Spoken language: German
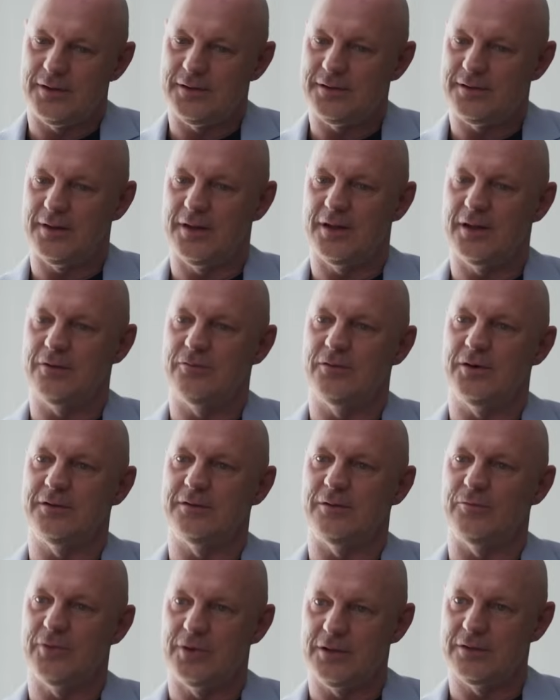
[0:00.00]
hatte ich
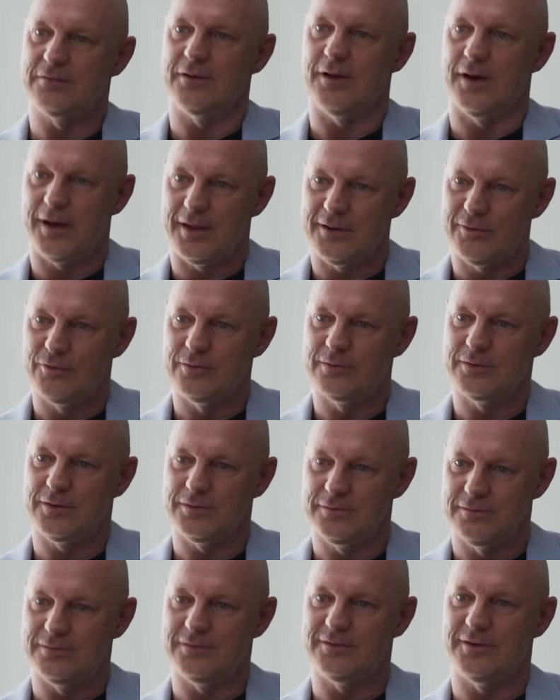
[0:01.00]
ehrlicherweise am wenigsten Ahnung.
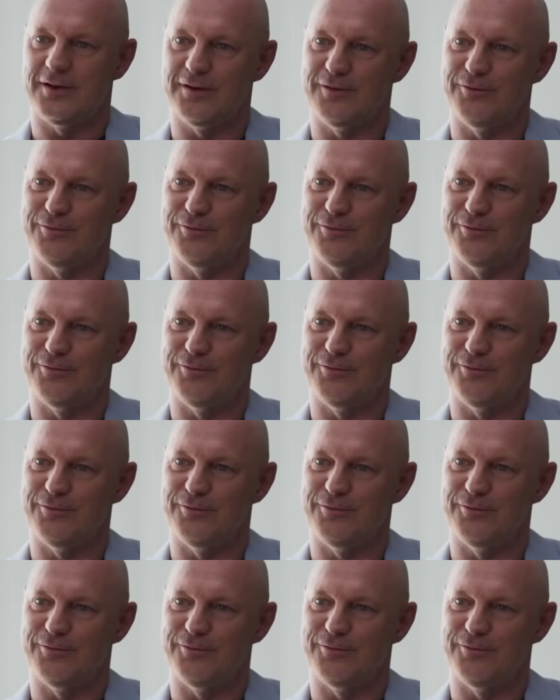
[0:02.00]
Das ist dann